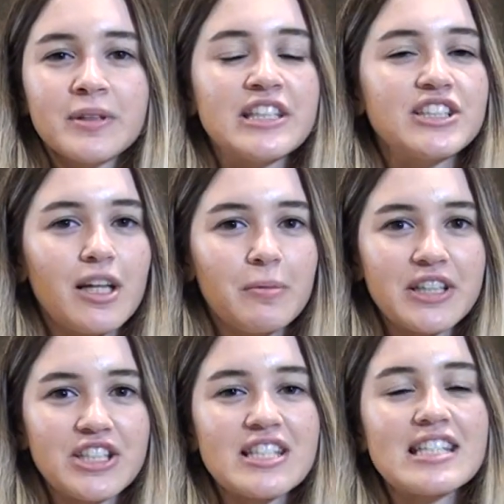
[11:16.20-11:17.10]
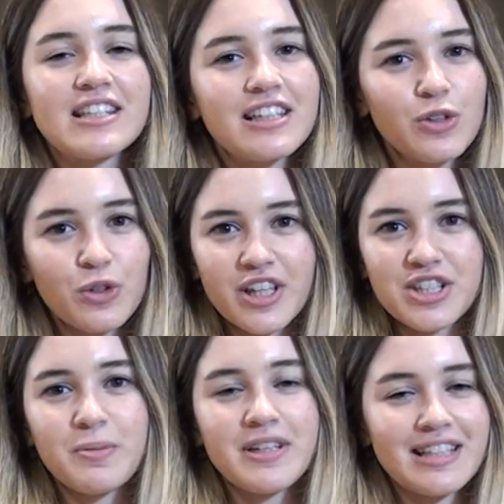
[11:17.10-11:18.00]
sunumunu incelemek için sizleri
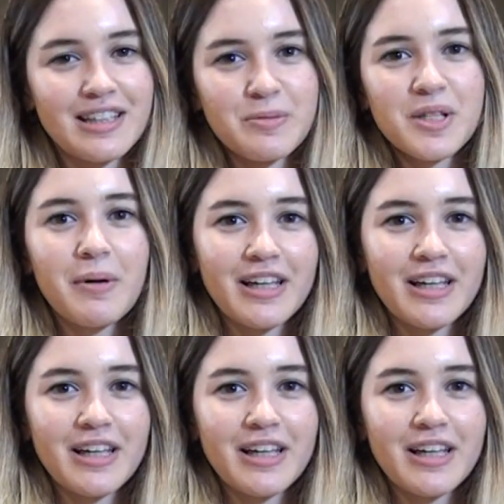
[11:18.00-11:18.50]
Doğutaş mağazalarımıza